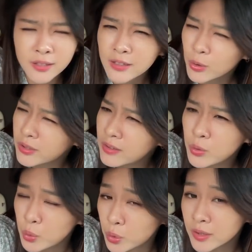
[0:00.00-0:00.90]
且尤其是
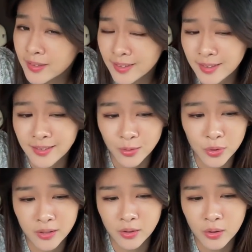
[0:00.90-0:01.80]
女权这个词
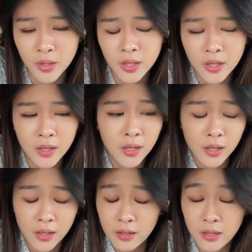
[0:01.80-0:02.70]
最近又
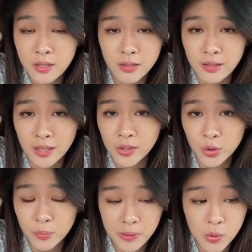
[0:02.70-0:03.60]
这几年
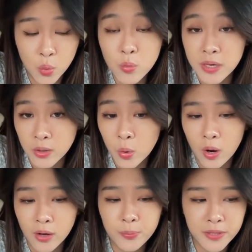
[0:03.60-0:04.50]
又被污名
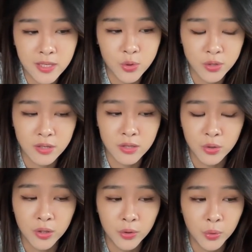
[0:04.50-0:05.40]
化，因为毕竟就是真的
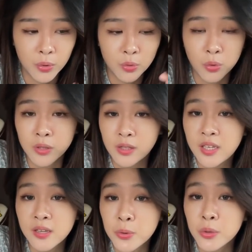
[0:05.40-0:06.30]
有很多所谓
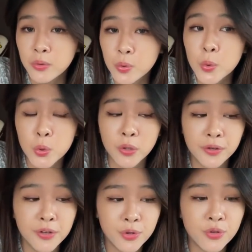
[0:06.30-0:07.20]
田园女权
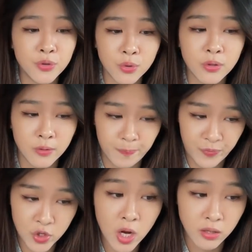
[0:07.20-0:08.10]
人士，就是
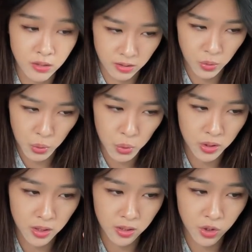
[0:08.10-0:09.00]
仗着女
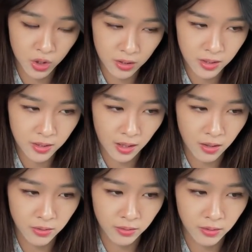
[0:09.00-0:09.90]
权的声音，然
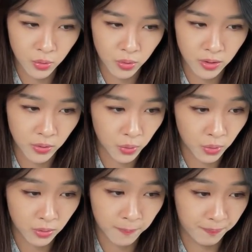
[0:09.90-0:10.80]
后呢做了很
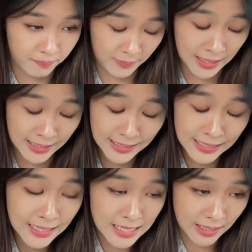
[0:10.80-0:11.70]
多
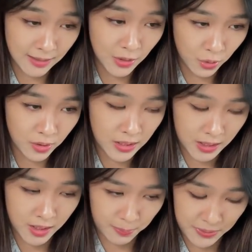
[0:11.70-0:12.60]
讲了很多
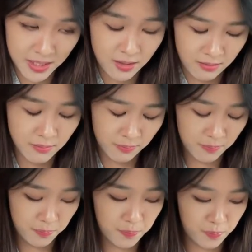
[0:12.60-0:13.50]
比较
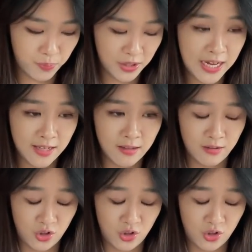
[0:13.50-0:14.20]
不太